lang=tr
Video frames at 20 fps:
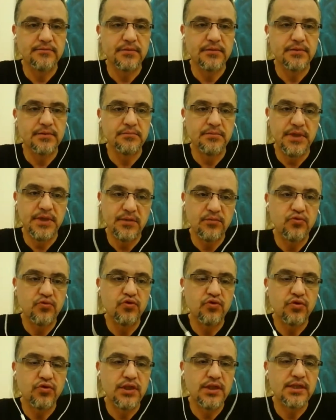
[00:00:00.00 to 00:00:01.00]
bilim
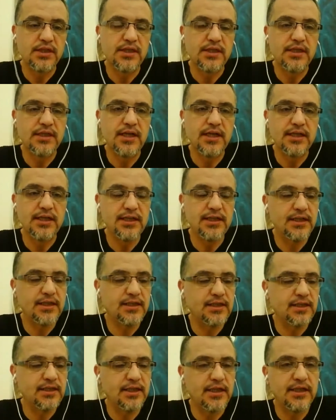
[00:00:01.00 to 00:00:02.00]
kurgu yazarı
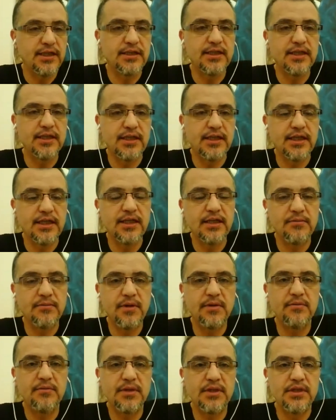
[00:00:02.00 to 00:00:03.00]
erkektir. Erkek
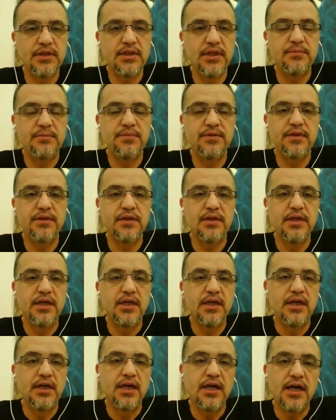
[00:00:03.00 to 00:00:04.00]
egemen bir yapı
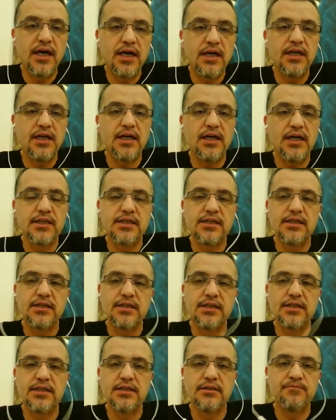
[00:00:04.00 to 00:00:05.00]
hala
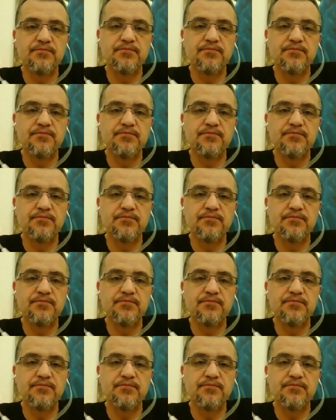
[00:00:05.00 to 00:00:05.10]
aslında